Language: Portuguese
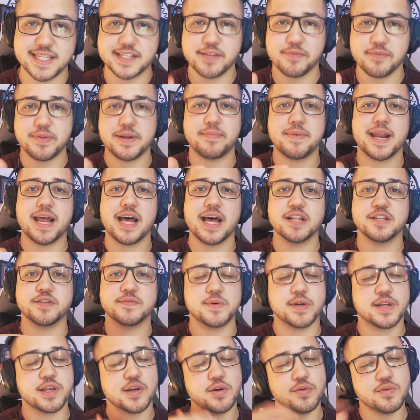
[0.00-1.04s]
estão preparados?
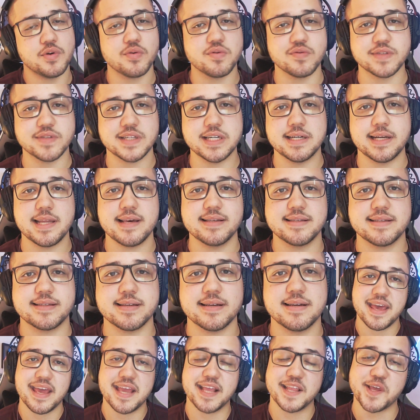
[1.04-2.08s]
Porque eu tô com
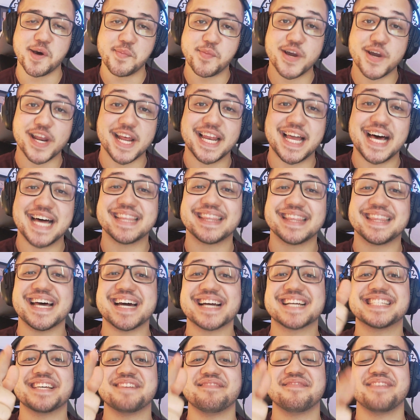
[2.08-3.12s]
certeza. Então bora lá,
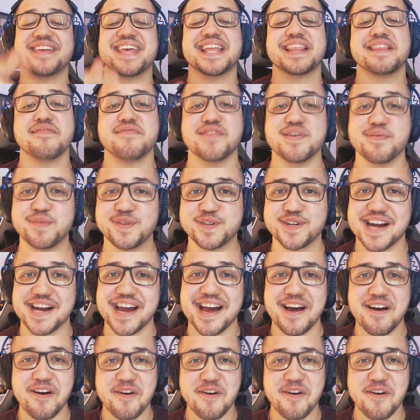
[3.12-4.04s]
taca essa vinheta e vamos jogar.